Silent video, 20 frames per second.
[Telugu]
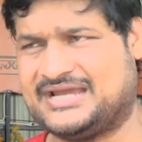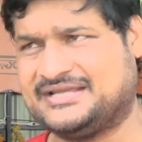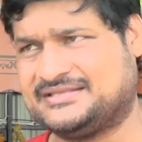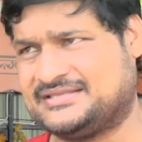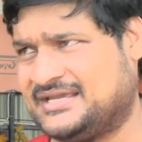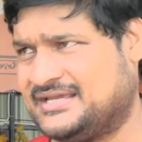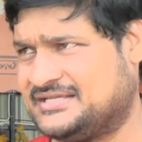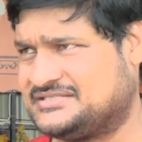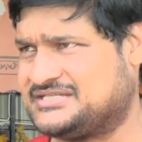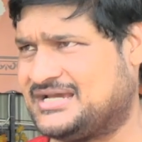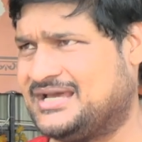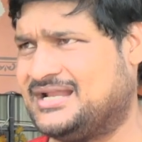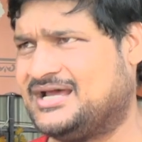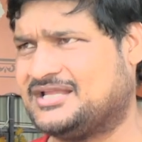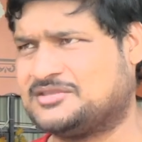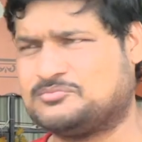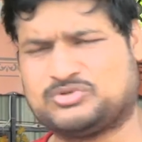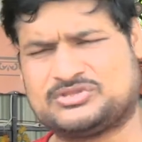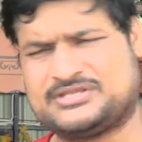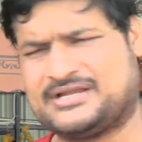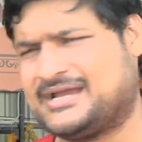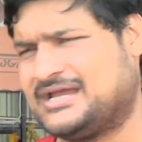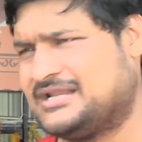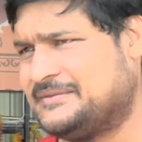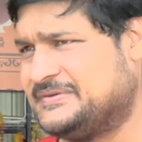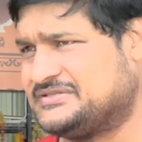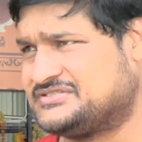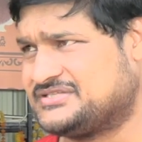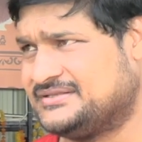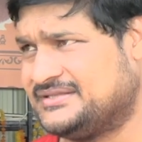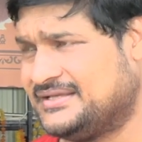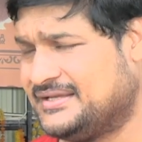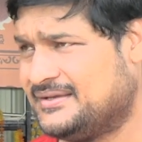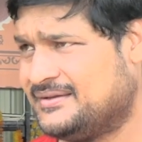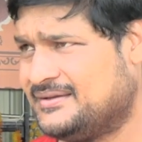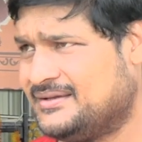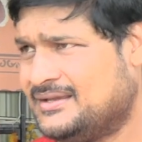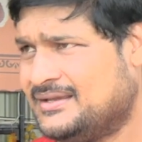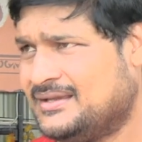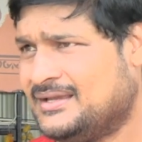అయితే చాలా అద్భుతంగా అనిపించింది
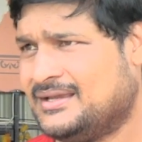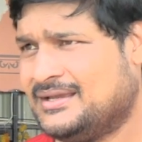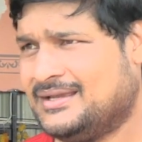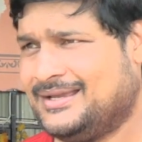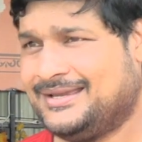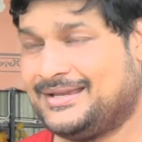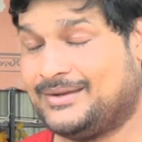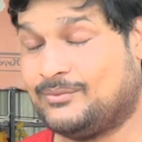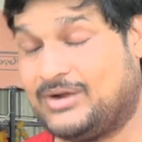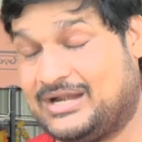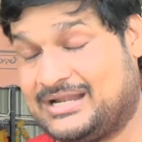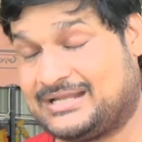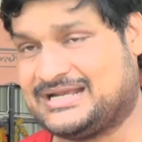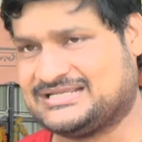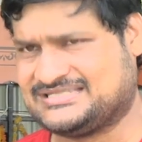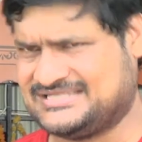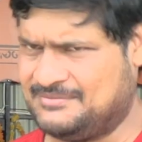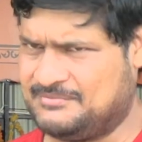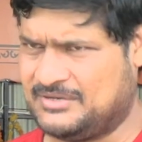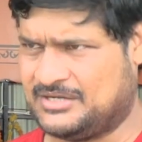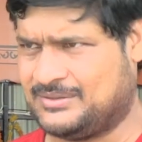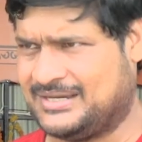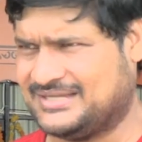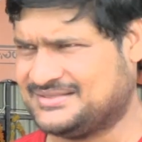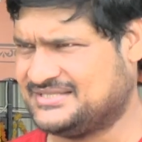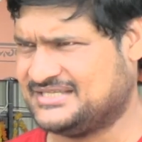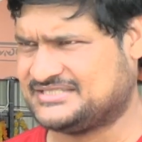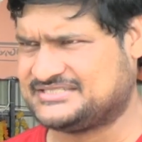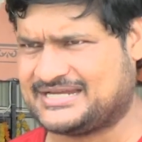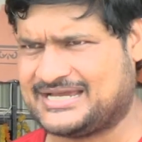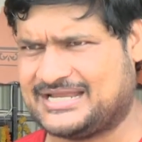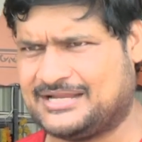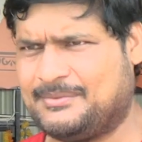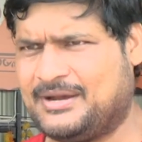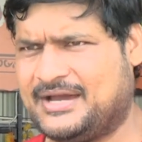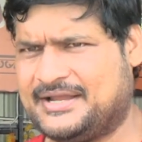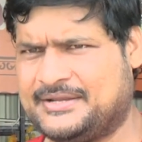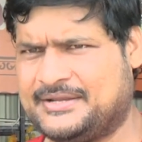వాళ్ళకి అసలు మనం అందించగలమా